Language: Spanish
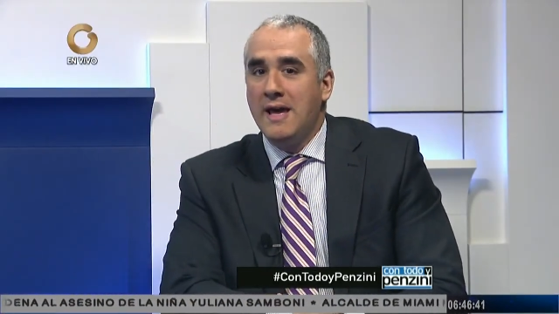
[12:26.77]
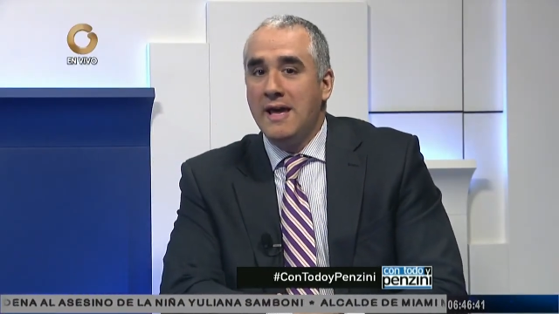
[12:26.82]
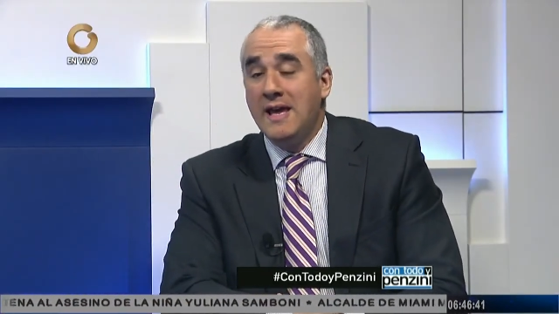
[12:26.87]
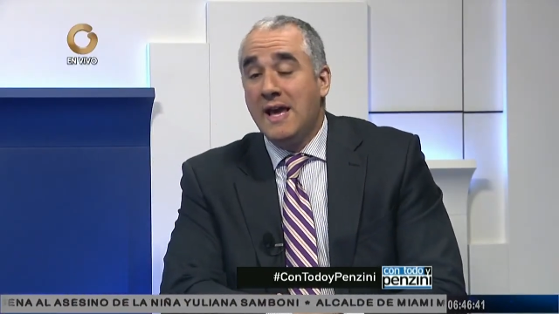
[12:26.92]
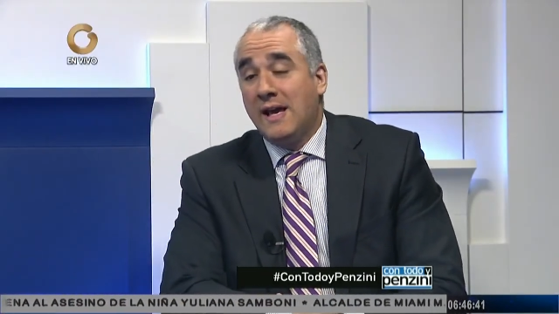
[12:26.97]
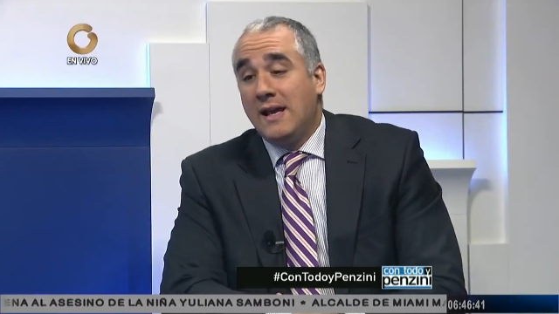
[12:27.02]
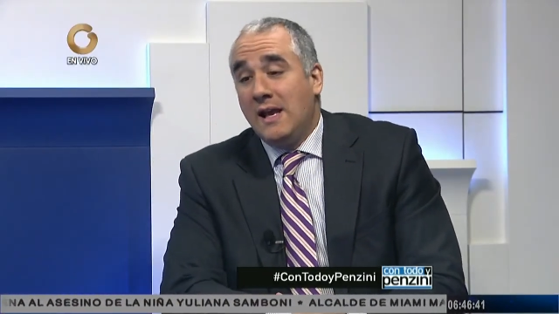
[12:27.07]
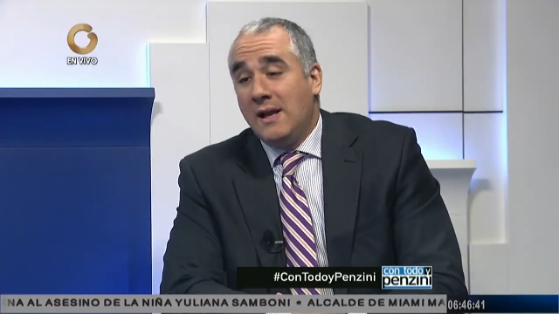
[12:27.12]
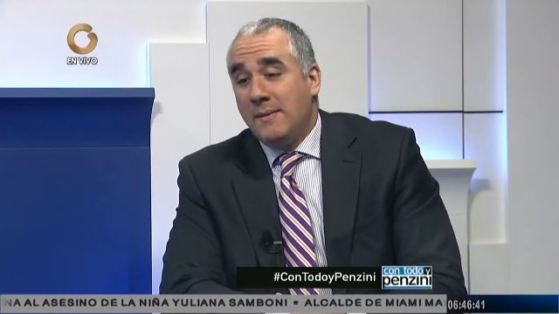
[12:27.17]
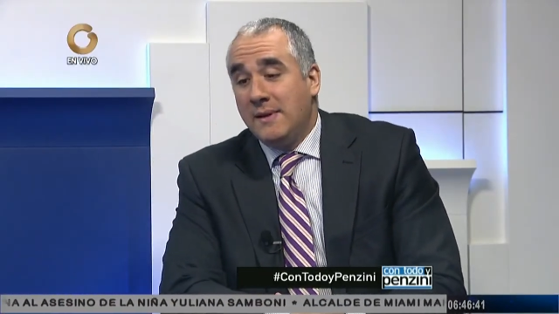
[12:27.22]

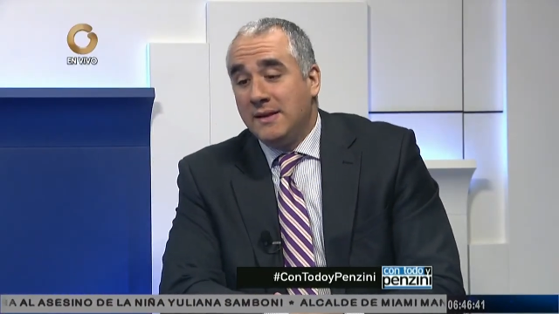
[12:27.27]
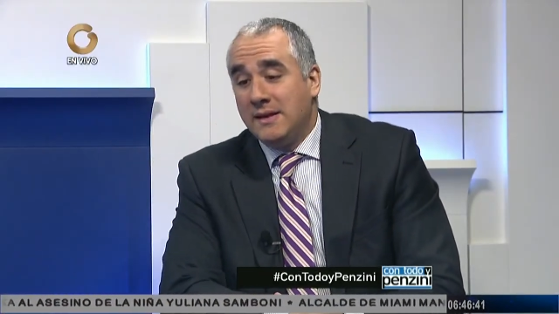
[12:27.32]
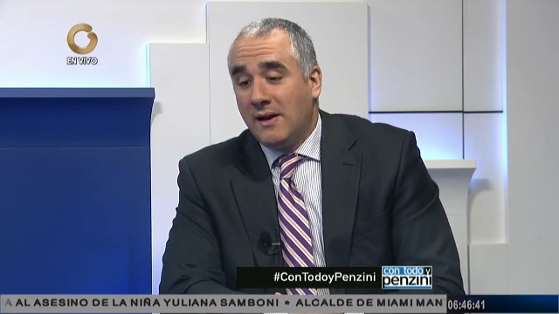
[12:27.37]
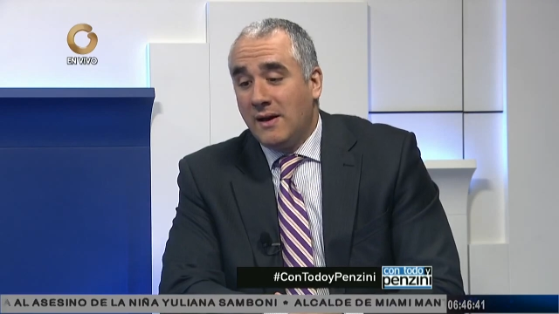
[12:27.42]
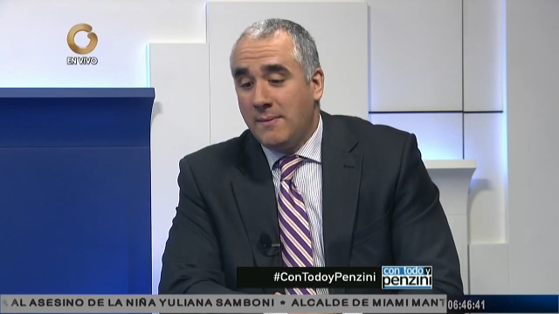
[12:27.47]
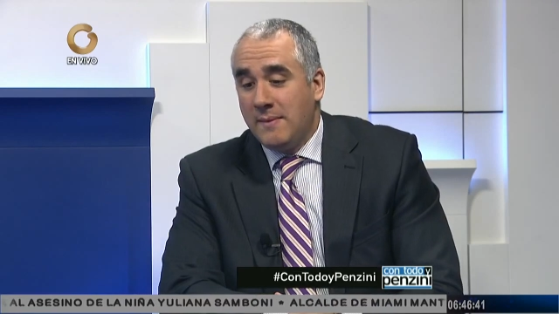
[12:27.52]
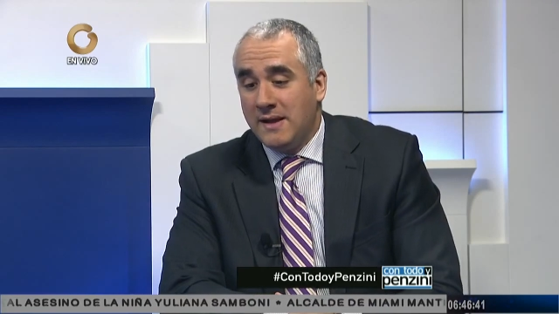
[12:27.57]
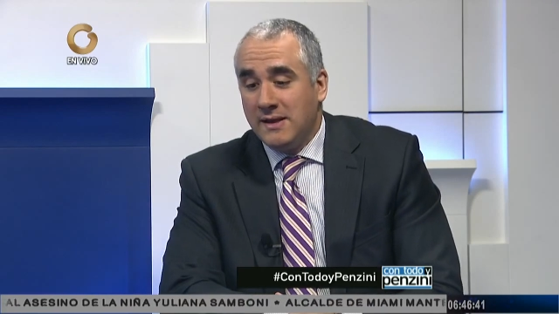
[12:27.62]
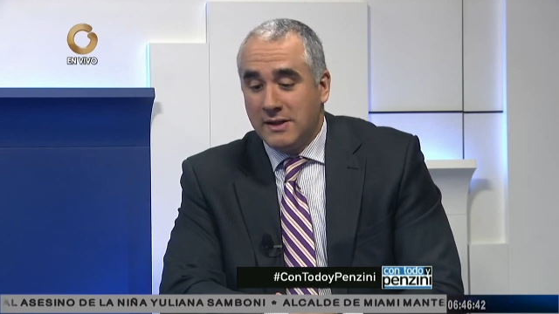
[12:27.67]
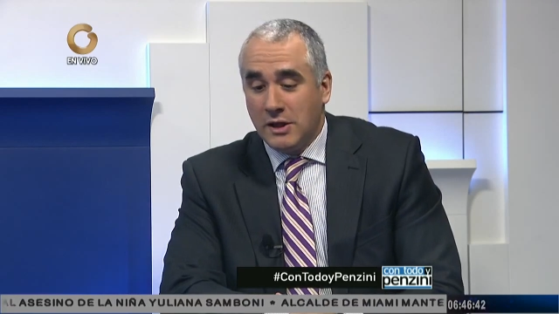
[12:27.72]
Y aquí
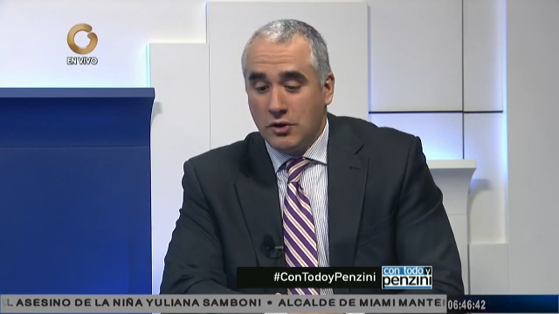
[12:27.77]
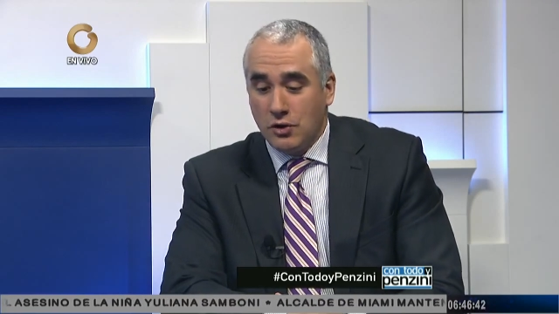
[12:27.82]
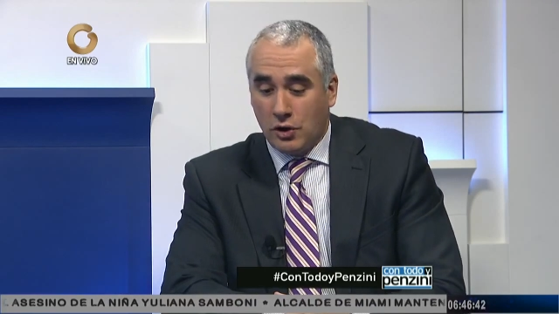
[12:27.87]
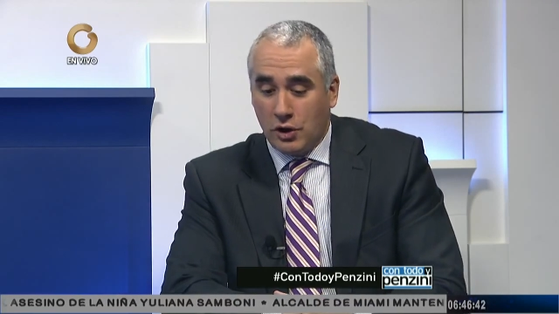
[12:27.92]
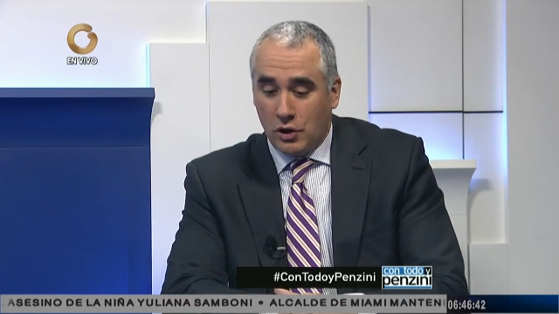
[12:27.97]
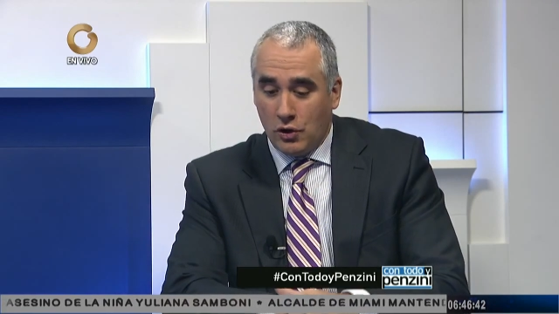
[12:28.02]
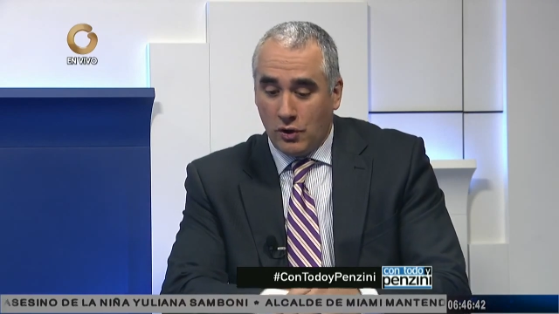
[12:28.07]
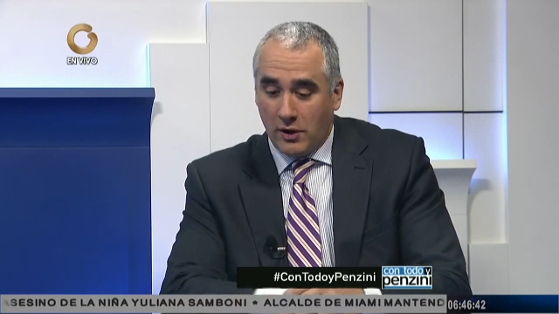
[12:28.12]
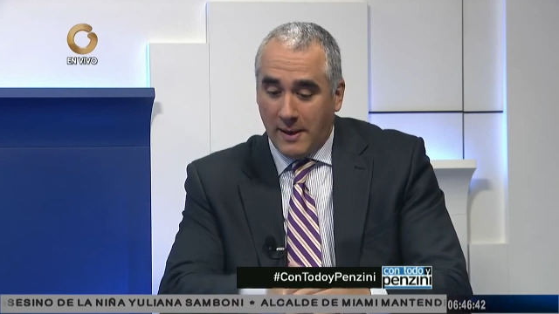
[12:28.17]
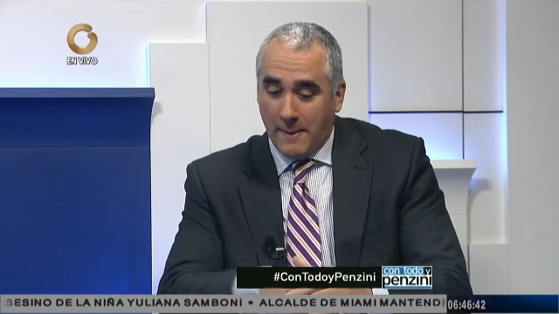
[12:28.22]
lamentablemente yo
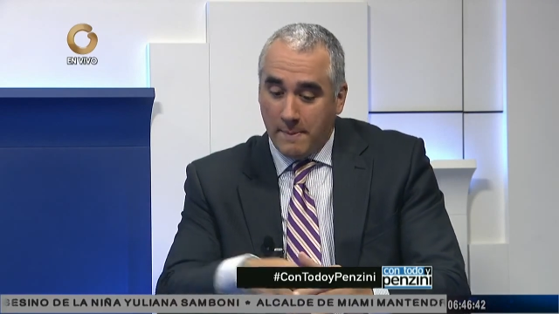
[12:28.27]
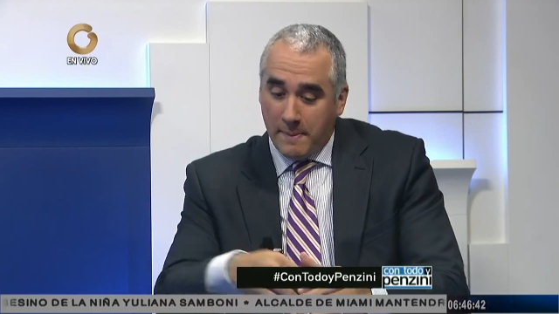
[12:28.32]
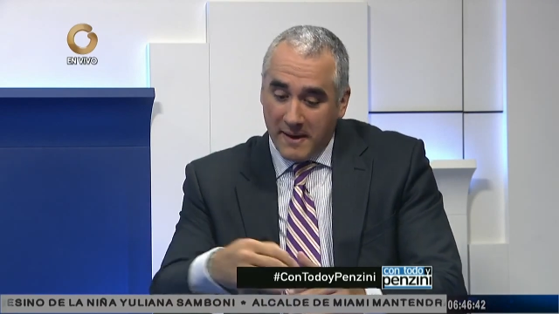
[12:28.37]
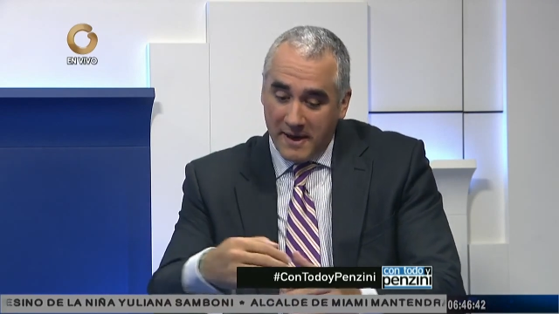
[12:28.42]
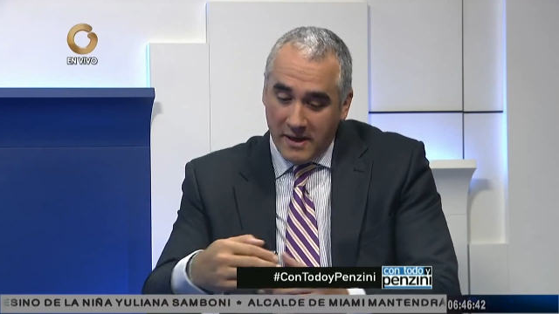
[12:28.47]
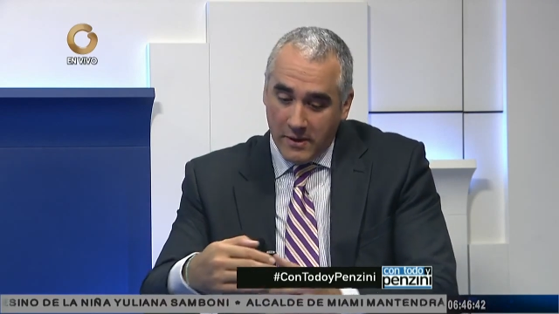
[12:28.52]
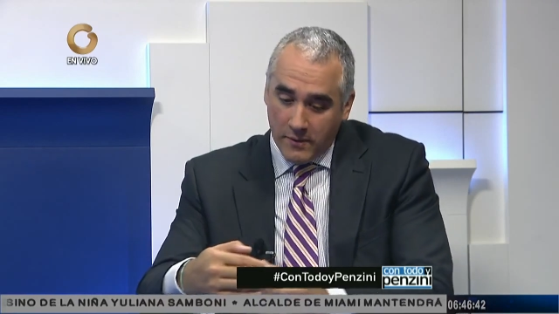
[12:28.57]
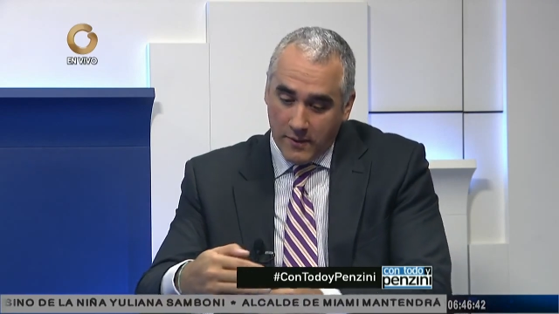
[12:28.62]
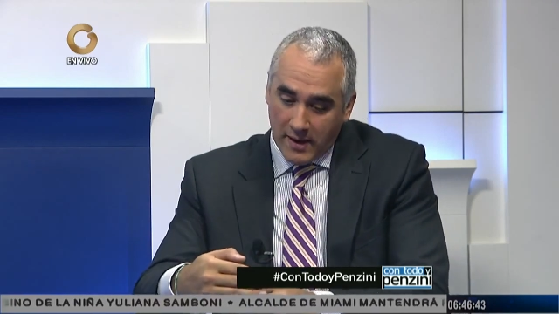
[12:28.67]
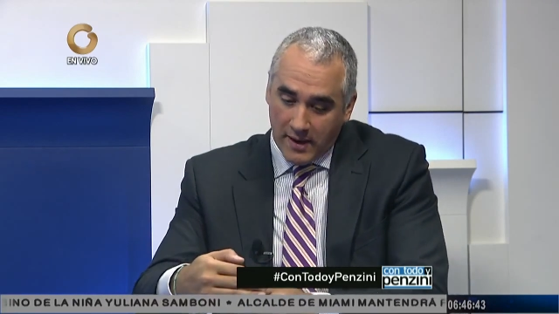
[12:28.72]
creo que
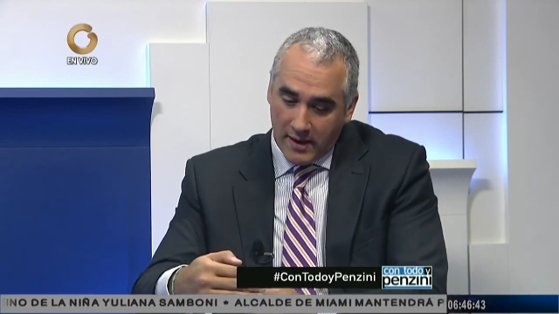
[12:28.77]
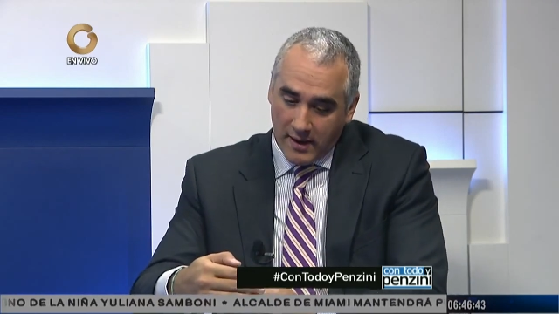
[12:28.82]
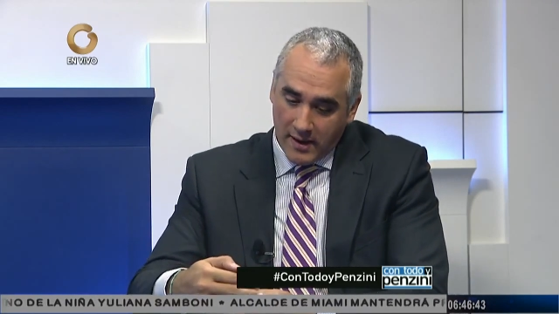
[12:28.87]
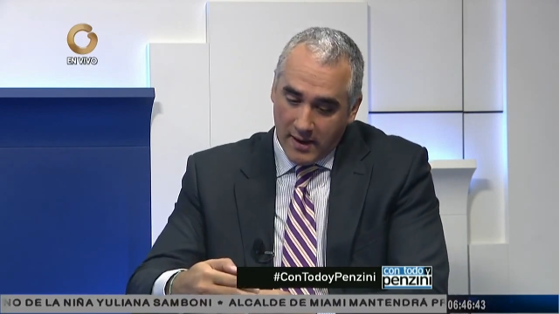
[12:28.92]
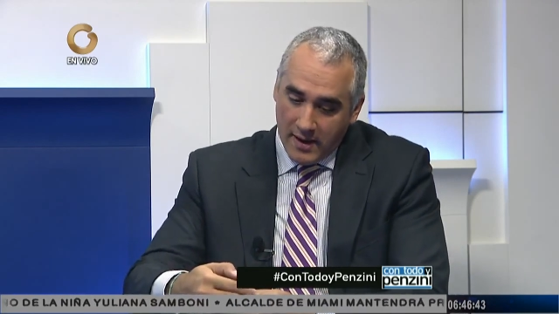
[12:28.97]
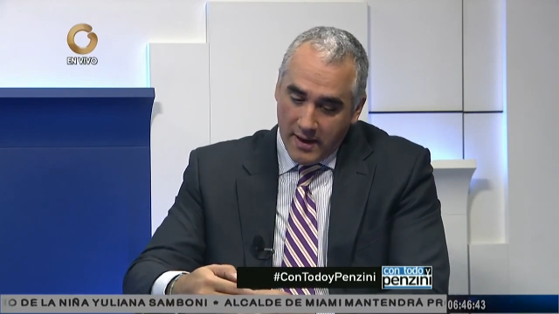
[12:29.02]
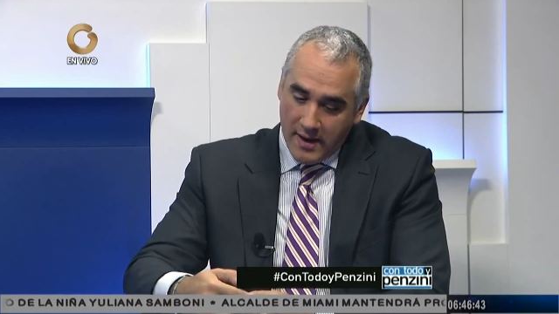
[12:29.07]
priva